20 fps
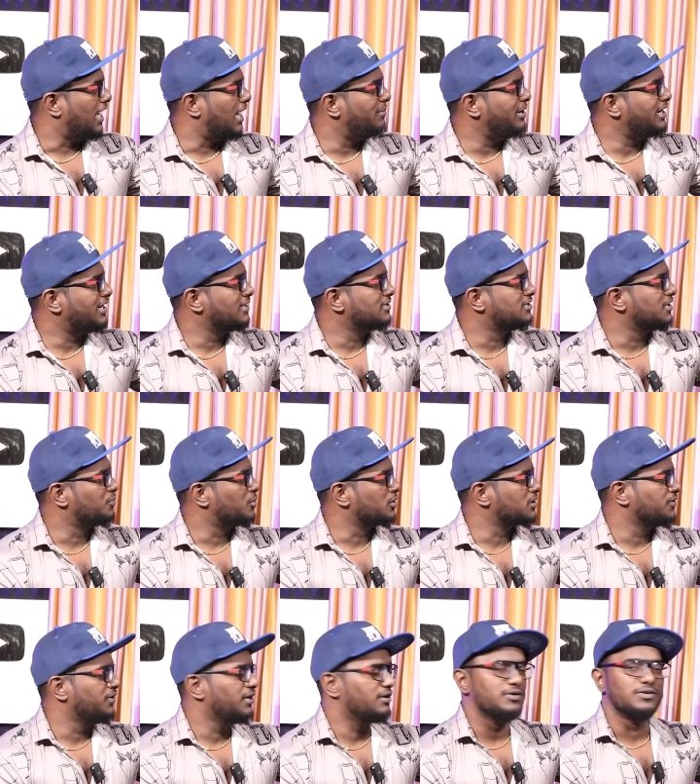அமெரிக்கன்ஸை
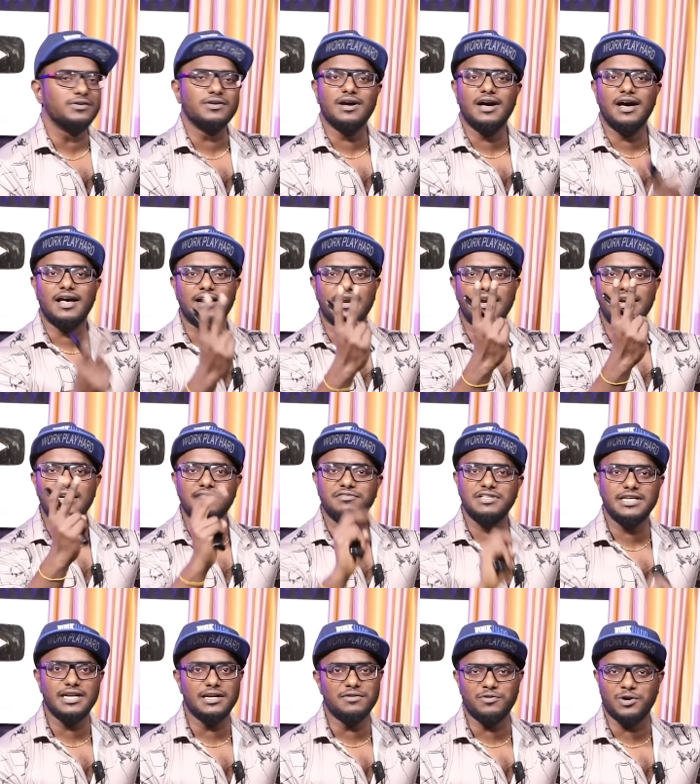பொறுத்த வரைக்கும் ரெண்டு
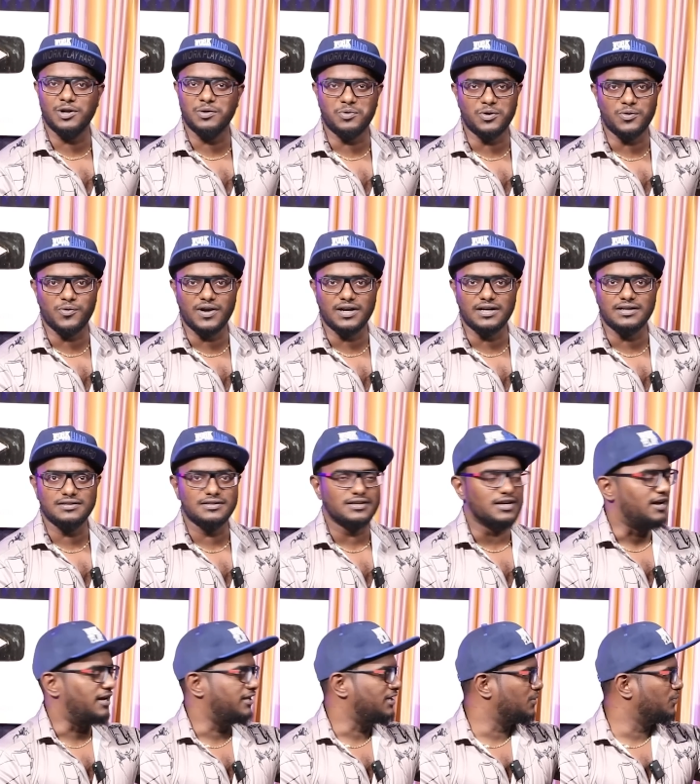விதிகளை ஃபாலோ பண்ணுவாங்க
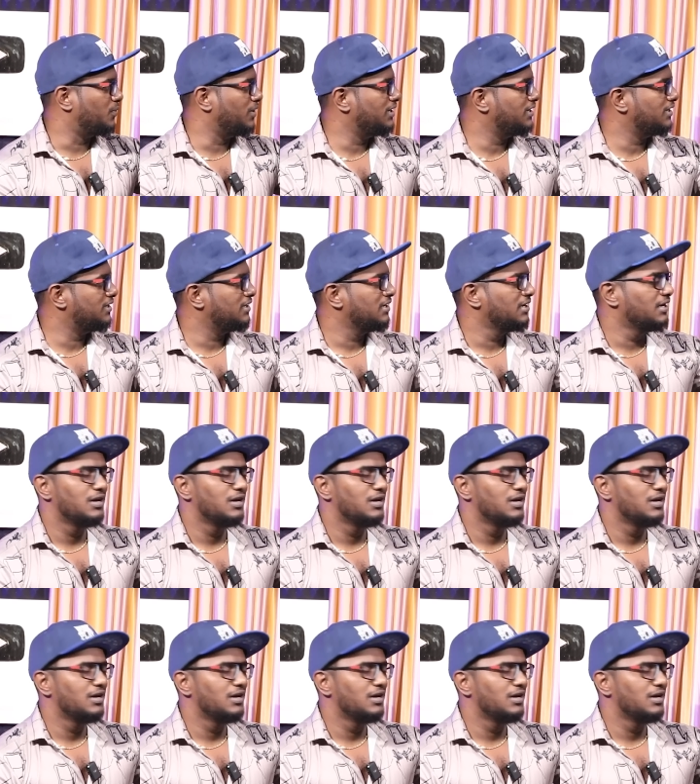அதில் ஒன்று